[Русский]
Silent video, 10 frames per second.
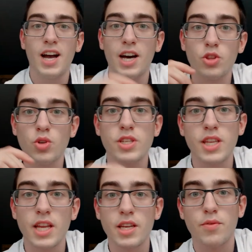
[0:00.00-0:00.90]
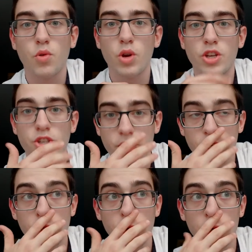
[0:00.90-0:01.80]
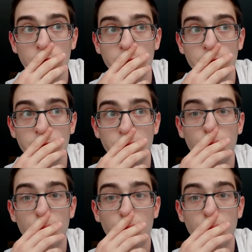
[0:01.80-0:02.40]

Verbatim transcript: Одно занятие в колледже идет э,